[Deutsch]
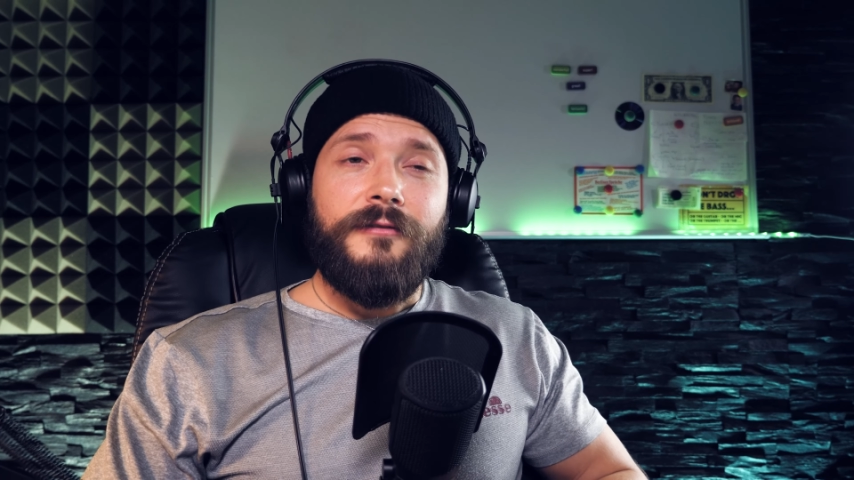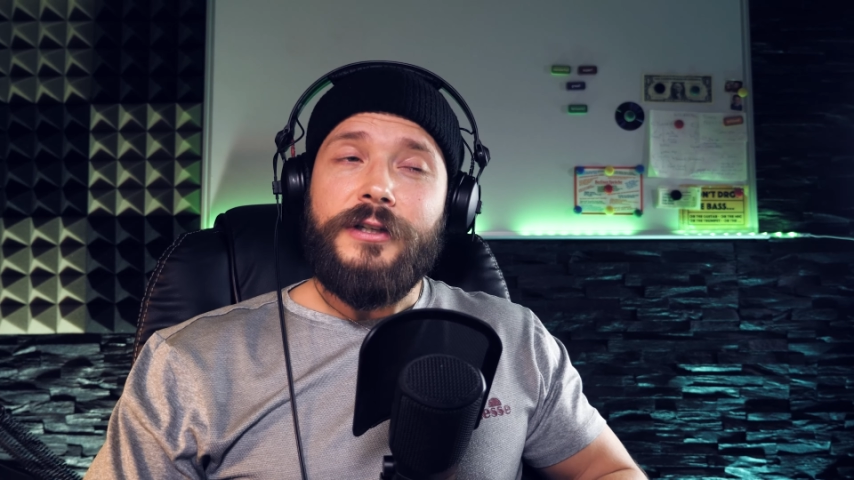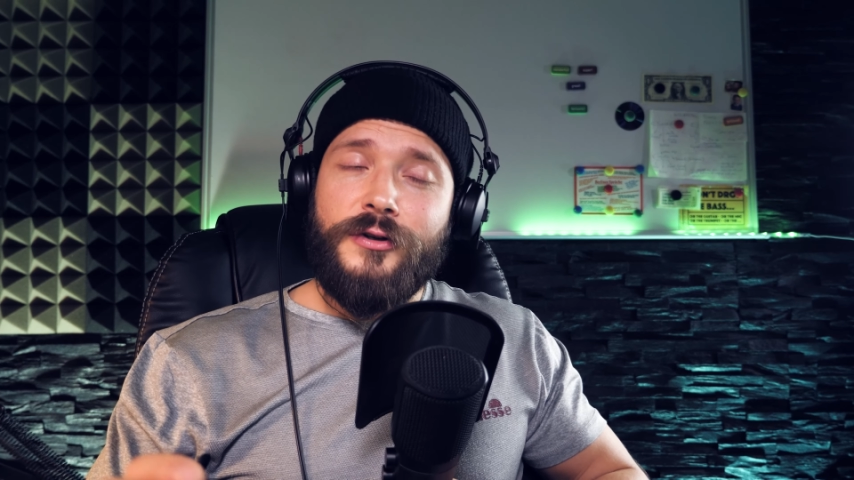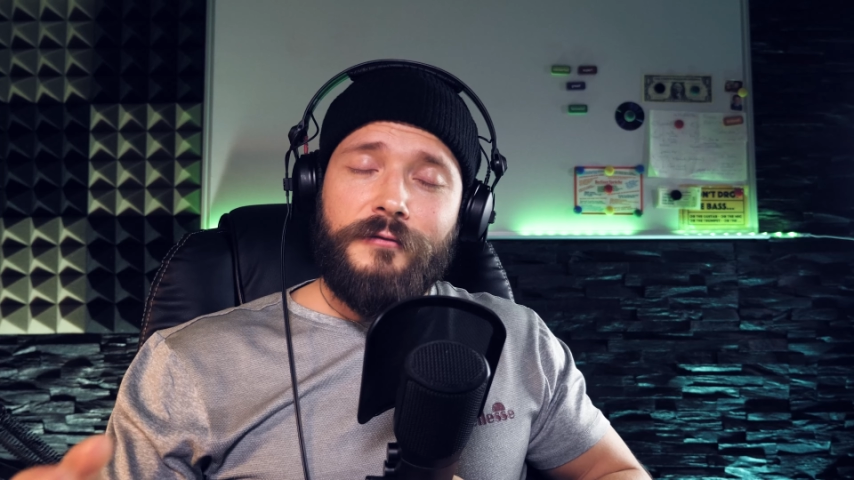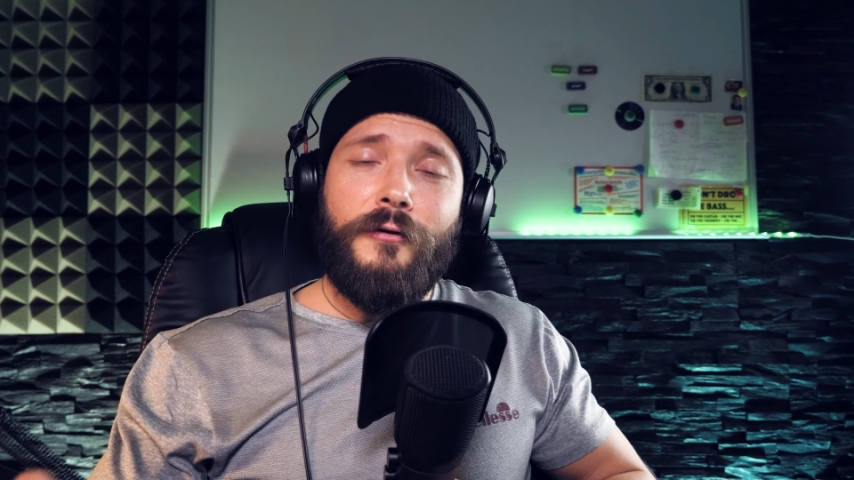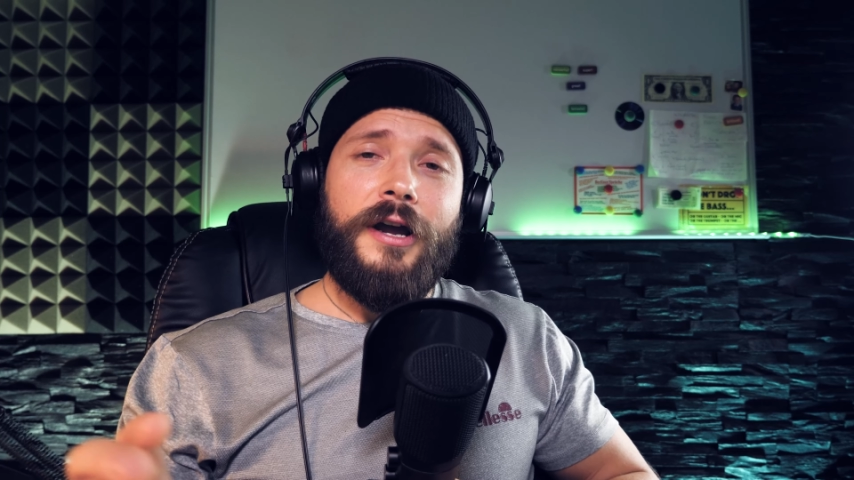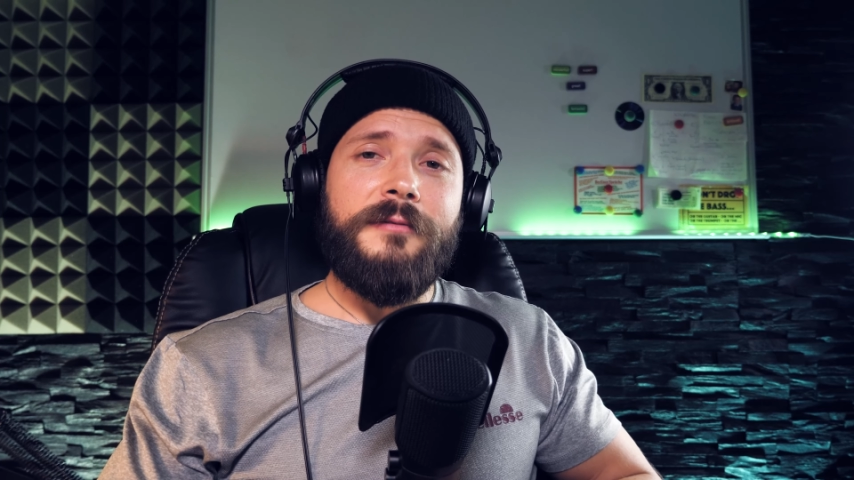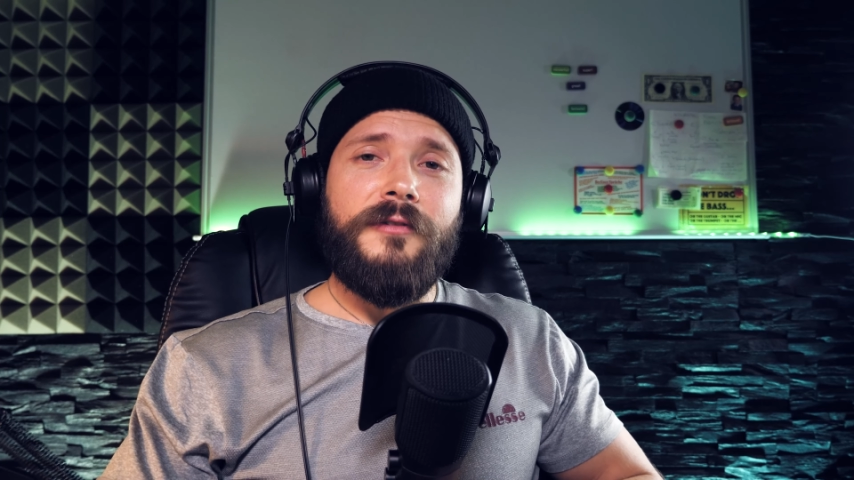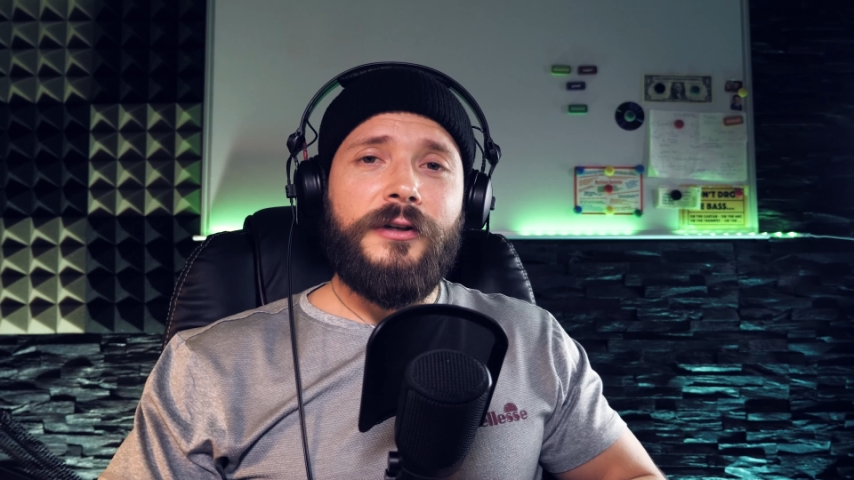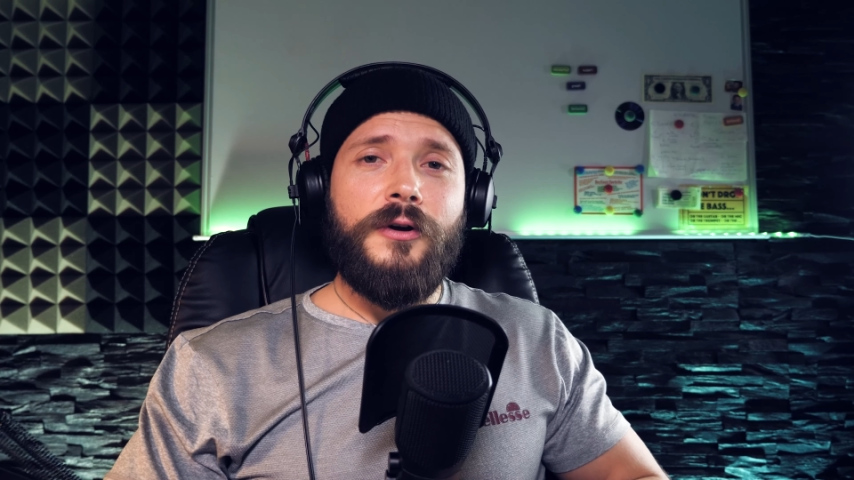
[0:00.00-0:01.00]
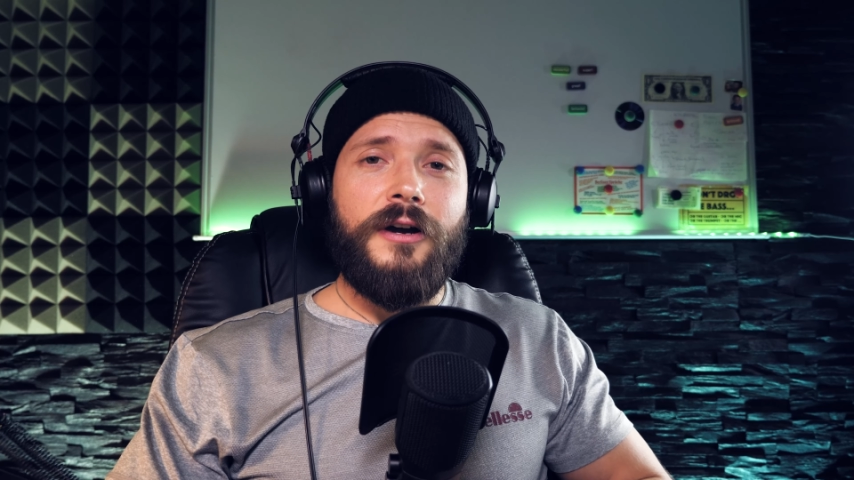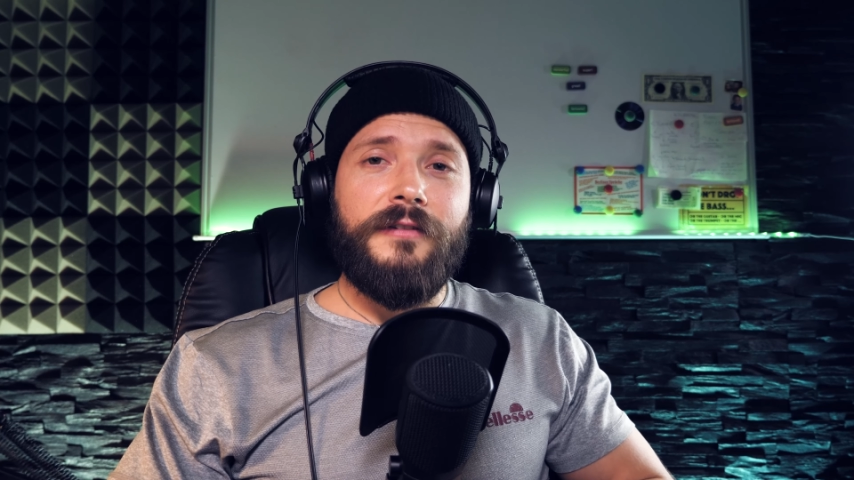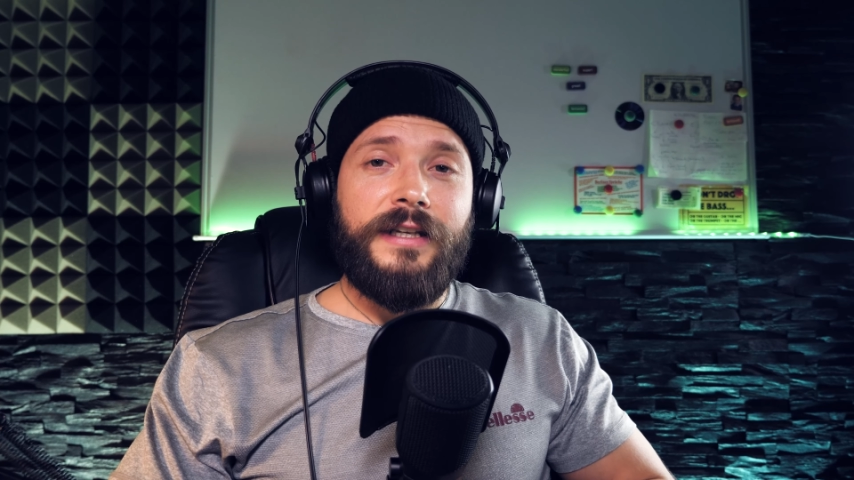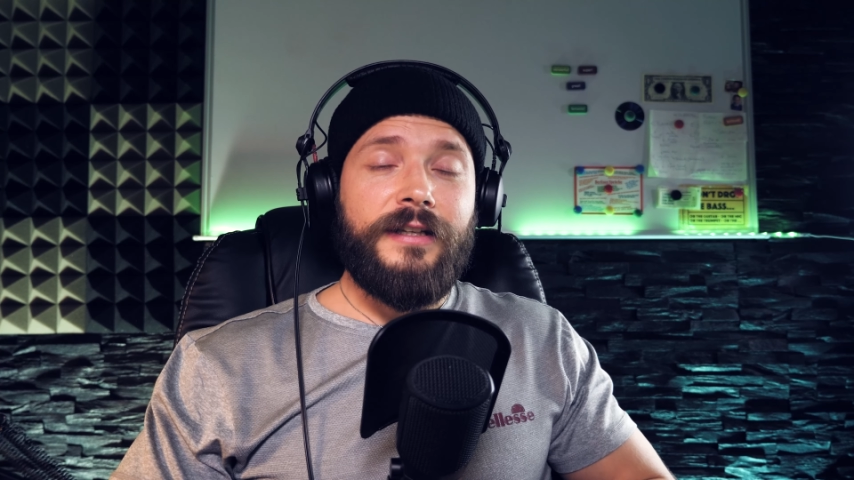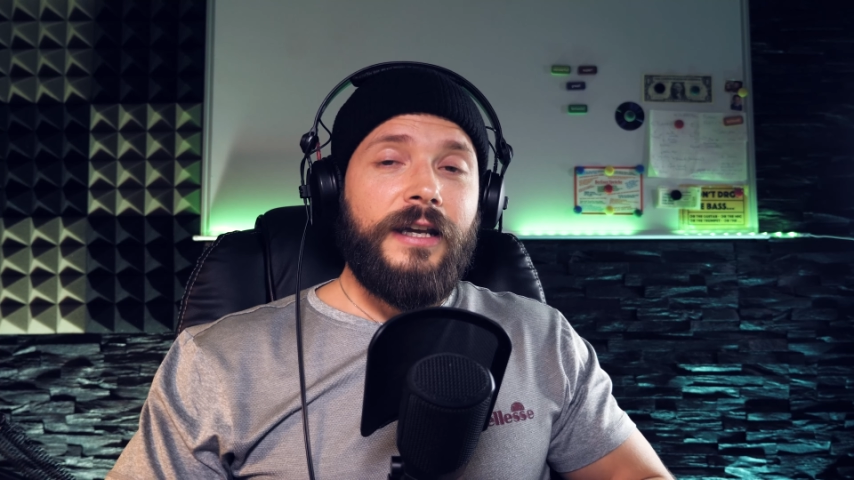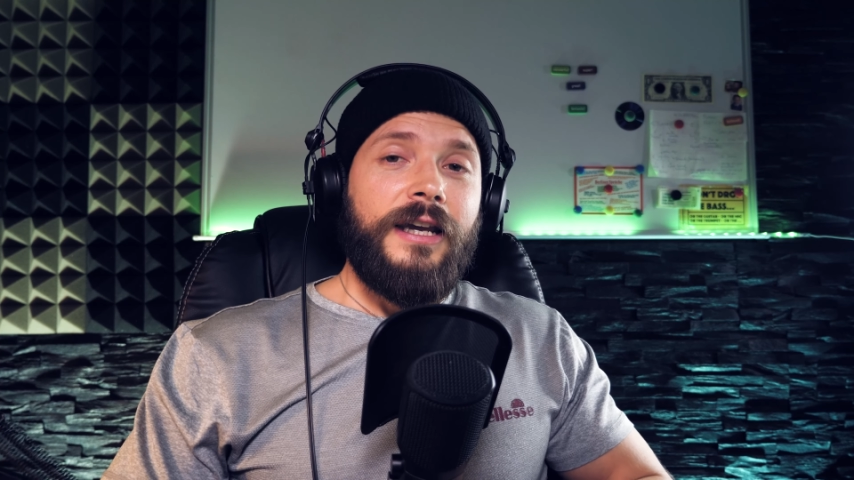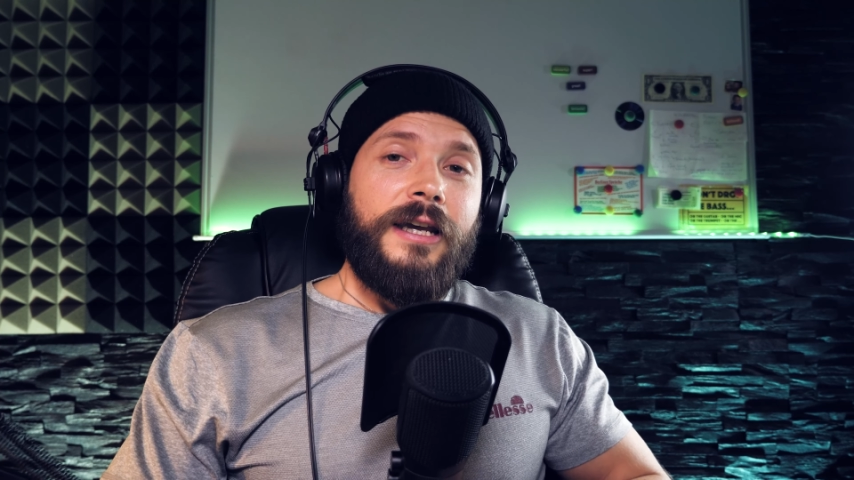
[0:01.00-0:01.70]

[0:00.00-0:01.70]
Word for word: Wie schon vorher im Video erwähnt,